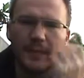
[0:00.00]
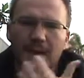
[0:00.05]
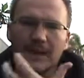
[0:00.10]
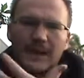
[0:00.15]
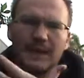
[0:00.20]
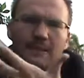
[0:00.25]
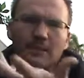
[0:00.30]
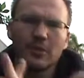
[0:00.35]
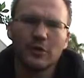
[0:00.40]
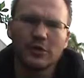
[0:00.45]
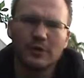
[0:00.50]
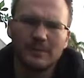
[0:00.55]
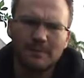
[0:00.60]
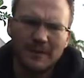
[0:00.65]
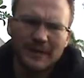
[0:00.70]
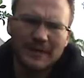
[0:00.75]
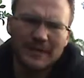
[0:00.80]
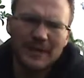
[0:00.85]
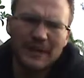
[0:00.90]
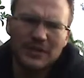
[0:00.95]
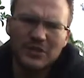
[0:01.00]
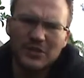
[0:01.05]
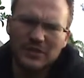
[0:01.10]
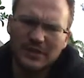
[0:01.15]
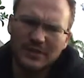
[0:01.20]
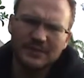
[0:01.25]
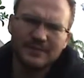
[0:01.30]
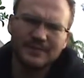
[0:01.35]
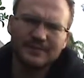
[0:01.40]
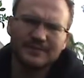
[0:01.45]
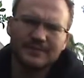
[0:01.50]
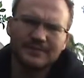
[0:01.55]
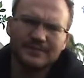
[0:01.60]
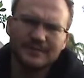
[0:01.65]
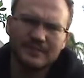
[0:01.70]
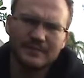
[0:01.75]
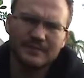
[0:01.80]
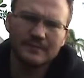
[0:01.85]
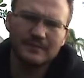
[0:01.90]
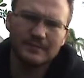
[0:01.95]
Грим может потечь.
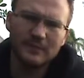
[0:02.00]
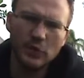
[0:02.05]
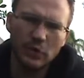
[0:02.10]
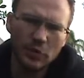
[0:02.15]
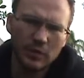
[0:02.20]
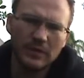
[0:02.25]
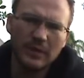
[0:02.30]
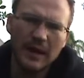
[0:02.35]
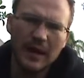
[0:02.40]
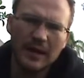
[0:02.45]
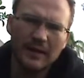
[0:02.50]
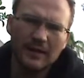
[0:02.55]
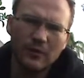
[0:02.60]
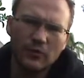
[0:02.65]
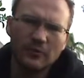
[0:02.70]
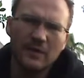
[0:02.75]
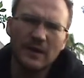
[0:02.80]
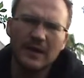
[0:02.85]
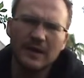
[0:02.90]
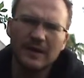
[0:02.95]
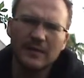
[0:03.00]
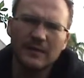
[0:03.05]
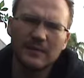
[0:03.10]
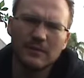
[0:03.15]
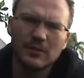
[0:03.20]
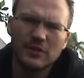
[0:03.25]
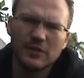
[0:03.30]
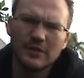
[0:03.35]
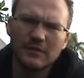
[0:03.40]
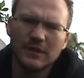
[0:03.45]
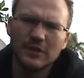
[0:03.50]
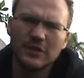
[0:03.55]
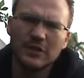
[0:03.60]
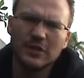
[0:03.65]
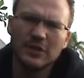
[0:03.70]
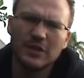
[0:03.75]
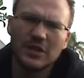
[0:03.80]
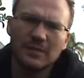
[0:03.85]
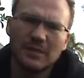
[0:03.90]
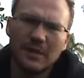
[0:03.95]
Ну, так, умеренно можно
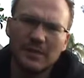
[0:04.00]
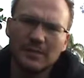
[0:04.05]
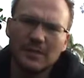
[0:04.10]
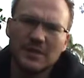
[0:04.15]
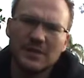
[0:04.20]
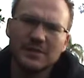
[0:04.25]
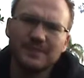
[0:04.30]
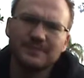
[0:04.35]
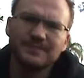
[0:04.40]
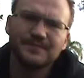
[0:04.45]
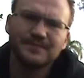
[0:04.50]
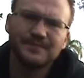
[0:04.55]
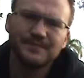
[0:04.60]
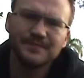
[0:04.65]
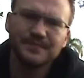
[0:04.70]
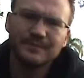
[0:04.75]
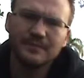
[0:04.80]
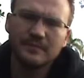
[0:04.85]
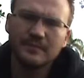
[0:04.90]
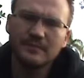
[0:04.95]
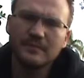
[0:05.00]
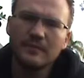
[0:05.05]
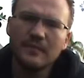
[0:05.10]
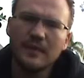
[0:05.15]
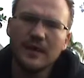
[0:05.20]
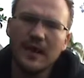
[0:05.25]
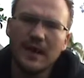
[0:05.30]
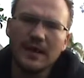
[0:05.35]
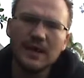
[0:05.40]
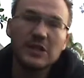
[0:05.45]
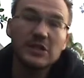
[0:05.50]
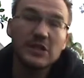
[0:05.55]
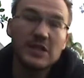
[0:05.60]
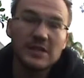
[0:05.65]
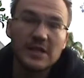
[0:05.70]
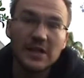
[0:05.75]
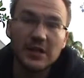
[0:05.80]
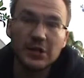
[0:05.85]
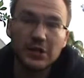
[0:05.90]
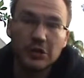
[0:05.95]
водички попить. Конечно,
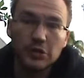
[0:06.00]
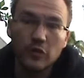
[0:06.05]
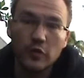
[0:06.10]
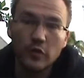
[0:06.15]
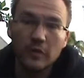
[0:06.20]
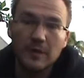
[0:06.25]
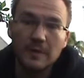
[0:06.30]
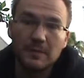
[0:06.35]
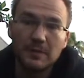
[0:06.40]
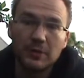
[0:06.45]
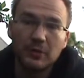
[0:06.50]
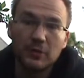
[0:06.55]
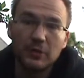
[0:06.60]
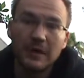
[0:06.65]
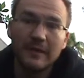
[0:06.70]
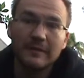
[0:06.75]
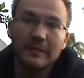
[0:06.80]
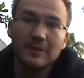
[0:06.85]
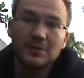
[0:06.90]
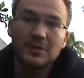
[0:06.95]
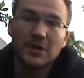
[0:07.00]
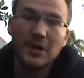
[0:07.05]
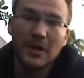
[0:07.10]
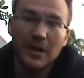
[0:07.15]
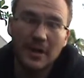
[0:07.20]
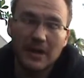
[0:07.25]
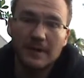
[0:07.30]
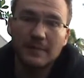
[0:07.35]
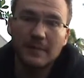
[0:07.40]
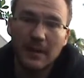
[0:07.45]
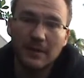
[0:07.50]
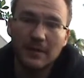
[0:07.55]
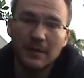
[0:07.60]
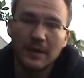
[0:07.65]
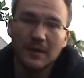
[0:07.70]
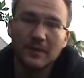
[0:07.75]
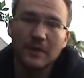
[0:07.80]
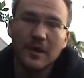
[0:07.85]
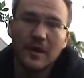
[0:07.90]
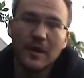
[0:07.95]
если коньячку выпить, то там вообще никаких
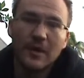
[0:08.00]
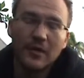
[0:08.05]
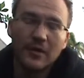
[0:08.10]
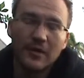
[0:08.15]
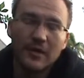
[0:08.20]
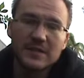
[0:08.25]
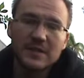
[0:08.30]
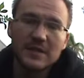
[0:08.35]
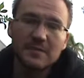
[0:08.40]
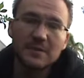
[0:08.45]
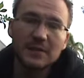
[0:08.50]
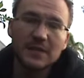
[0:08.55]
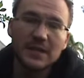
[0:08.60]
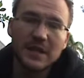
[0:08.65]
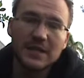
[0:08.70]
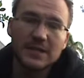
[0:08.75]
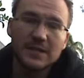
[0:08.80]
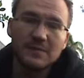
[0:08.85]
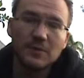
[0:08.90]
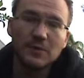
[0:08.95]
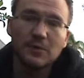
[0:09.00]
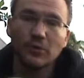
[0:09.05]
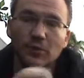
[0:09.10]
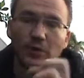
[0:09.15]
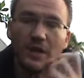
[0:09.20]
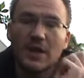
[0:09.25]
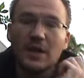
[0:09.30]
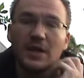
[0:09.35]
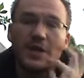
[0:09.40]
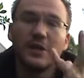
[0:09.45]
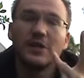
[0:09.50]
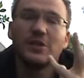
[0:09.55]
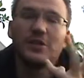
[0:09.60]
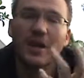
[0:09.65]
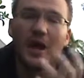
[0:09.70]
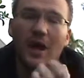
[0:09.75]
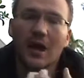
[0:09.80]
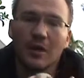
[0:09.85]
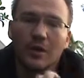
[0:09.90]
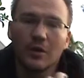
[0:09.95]
проблем. У вас на 15 минут
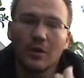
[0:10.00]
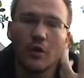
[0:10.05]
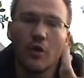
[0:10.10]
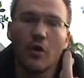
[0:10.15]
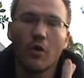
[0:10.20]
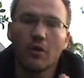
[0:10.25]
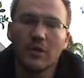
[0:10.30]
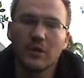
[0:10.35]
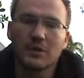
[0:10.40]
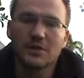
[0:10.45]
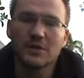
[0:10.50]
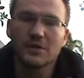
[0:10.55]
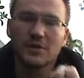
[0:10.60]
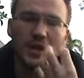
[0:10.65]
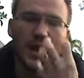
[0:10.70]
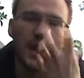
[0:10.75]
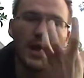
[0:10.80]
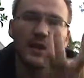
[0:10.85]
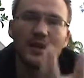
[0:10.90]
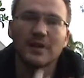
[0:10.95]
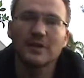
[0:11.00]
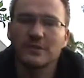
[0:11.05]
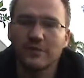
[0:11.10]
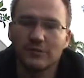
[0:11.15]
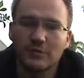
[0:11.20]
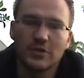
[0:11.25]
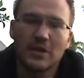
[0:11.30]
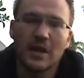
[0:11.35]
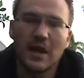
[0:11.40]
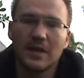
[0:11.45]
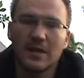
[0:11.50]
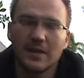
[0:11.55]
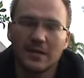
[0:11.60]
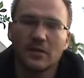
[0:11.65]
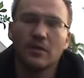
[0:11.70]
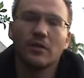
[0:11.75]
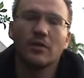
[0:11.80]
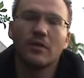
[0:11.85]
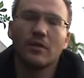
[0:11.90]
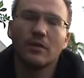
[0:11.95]
идеальный голос, идеальное
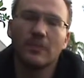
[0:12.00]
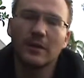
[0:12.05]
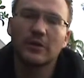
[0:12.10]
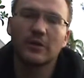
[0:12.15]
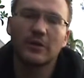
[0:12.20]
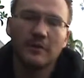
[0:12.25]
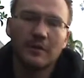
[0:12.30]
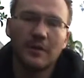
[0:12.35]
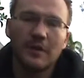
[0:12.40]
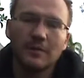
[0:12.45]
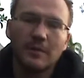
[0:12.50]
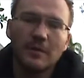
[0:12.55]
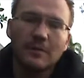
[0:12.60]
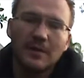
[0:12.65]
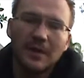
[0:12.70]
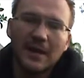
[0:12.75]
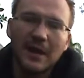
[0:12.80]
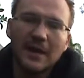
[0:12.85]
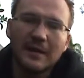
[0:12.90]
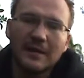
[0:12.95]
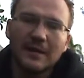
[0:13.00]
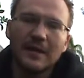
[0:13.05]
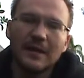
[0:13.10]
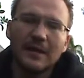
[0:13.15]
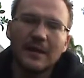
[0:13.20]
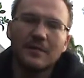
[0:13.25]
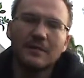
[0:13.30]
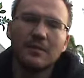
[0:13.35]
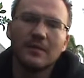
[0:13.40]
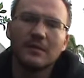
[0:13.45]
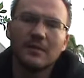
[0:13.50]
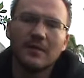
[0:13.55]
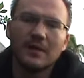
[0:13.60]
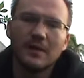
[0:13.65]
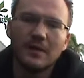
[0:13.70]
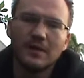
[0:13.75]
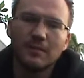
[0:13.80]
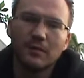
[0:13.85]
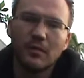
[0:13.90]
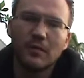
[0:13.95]
звучание, но потом вы либо пьяный, либо
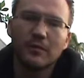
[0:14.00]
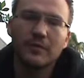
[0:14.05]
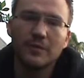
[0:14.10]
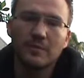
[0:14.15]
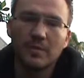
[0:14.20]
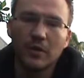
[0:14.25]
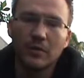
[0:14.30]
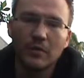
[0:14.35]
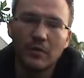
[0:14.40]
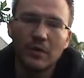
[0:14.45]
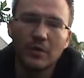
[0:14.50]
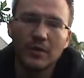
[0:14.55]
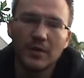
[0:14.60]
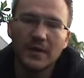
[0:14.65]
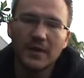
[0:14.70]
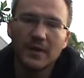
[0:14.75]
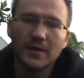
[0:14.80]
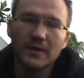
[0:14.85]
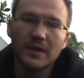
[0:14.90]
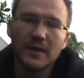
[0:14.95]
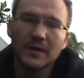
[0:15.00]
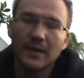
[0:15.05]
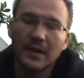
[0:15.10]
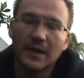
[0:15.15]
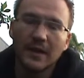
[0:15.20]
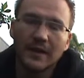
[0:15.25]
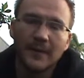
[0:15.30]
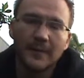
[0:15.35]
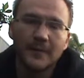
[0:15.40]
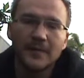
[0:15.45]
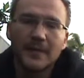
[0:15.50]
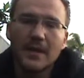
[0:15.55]
вы профнепригодный и так далее.